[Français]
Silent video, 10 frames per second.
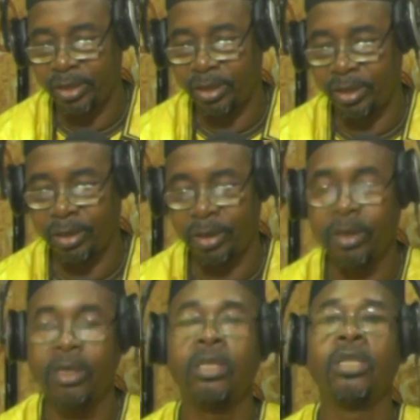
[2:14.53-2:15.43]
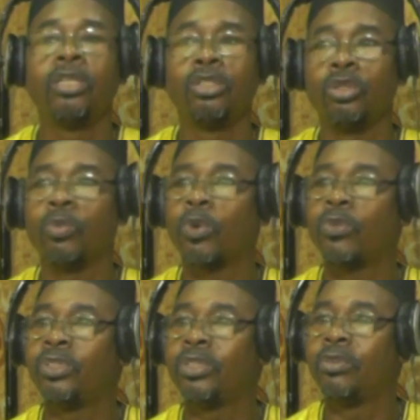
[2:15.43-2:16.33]
Et je
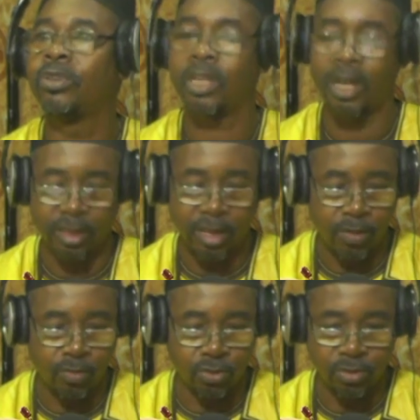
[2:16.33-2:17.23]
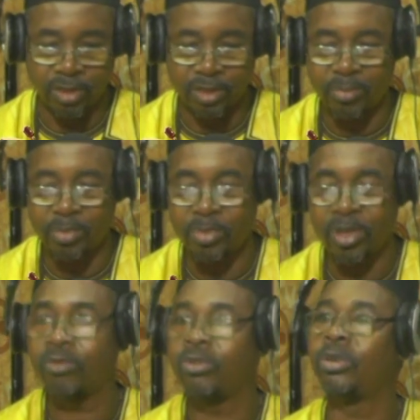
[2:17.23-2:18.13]
profite de votre antenne pour souhaiter mes
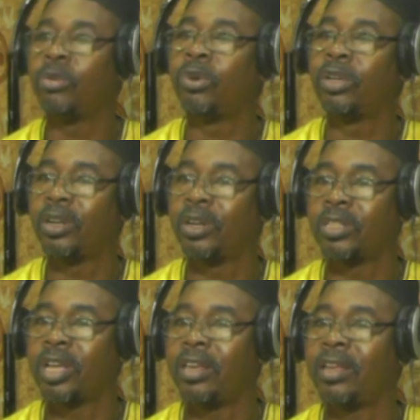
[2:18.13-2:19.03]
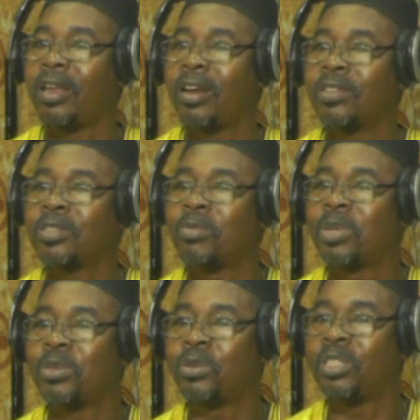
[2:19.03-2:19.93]
meilleurs de bonnes et années à l'ensemble
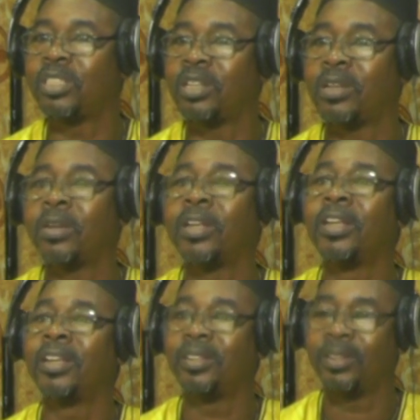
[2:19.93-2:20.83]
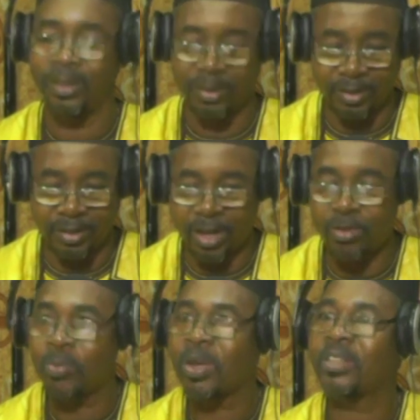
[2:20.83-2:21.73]
des auditeurs de
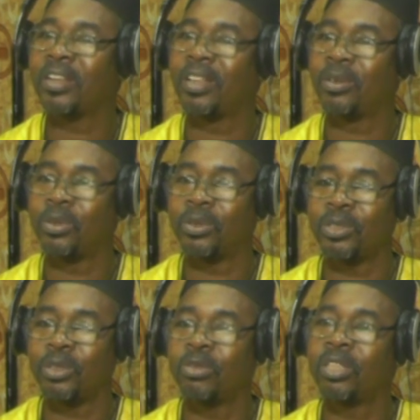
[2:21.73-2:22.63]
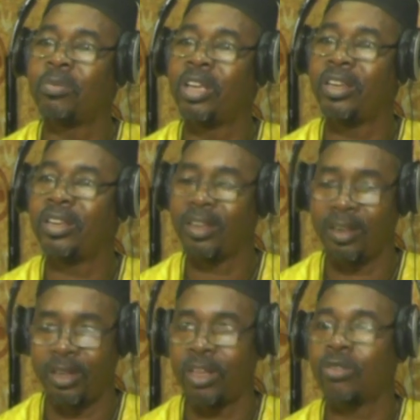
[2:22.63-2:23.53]
radio partenaires de Studio Tamani
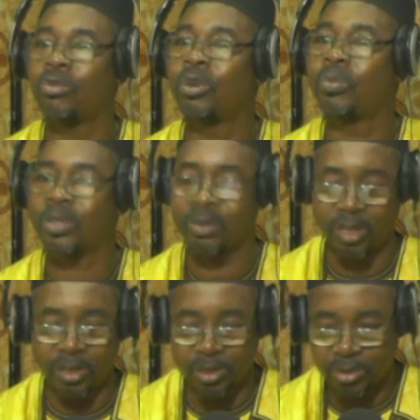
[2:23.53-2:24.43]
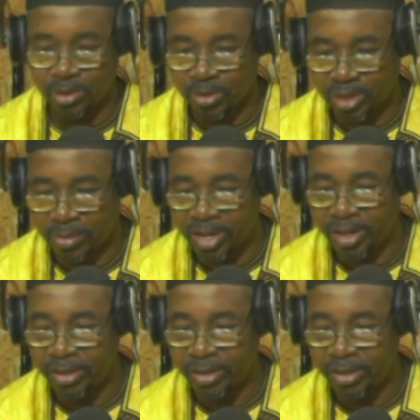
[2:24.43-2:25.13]
et à tous les personnels de Studio Tamani.